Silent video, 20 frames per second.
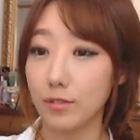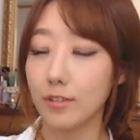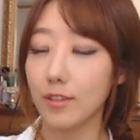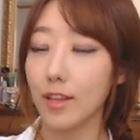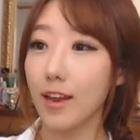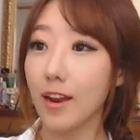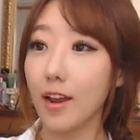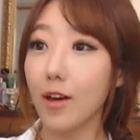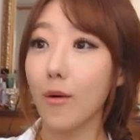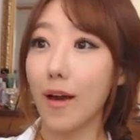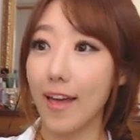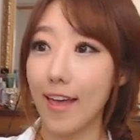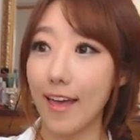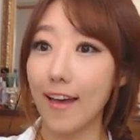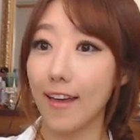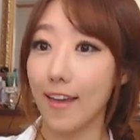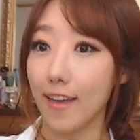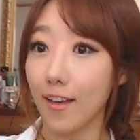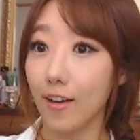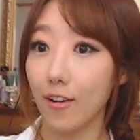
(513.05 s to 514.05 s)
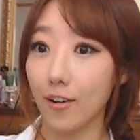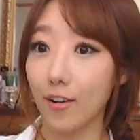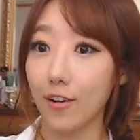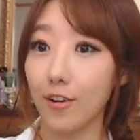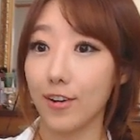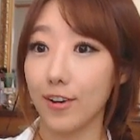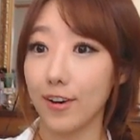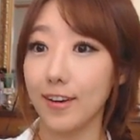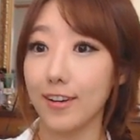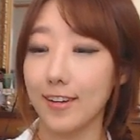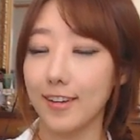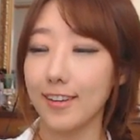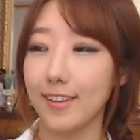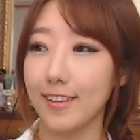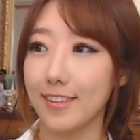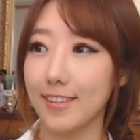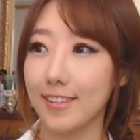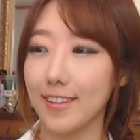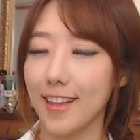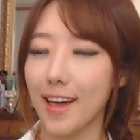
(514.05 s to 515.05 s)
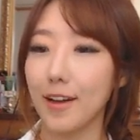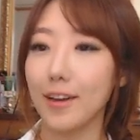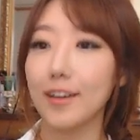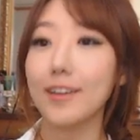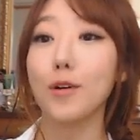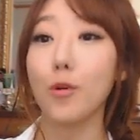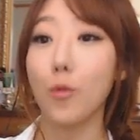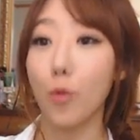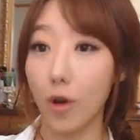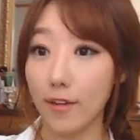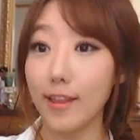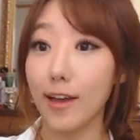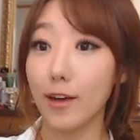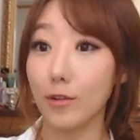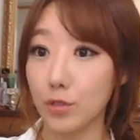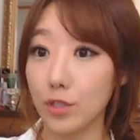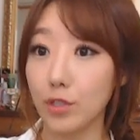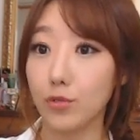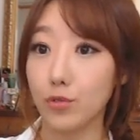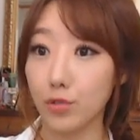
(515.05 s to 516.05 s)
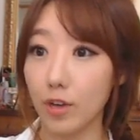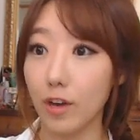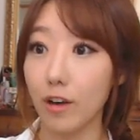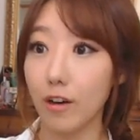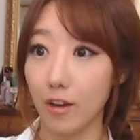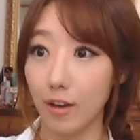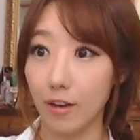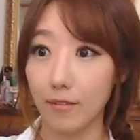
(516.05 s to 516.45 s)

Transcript: 따라와야 해요. 그리고 원하고 있고요.